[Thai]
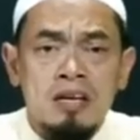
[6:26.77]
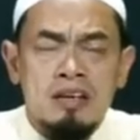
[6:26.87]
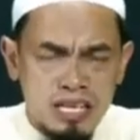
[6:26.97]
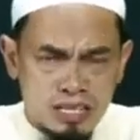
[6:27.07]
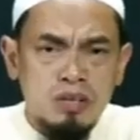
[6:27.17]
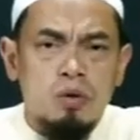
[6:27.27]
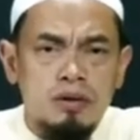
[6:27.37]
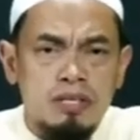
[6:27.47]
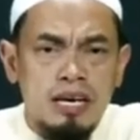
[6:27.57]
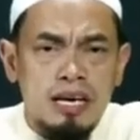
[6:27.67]
นี่คือคน
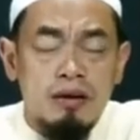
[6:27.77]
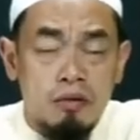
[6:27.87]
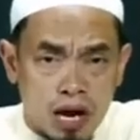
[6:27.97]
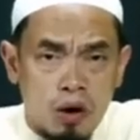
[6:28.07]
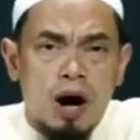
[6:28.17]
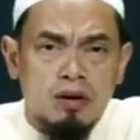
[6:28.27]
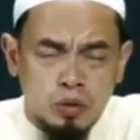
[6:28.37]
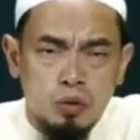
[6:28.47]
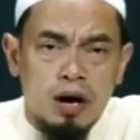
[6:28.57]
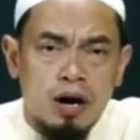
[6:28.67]
ที่ระวัง
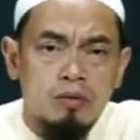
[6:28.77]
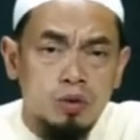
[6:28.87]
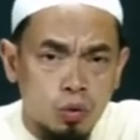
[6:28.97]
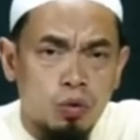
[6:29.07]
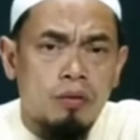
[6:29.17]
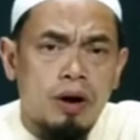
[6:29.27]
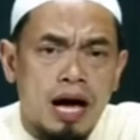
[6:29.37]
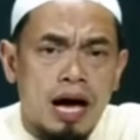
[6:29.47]
ตัวกลัวว่า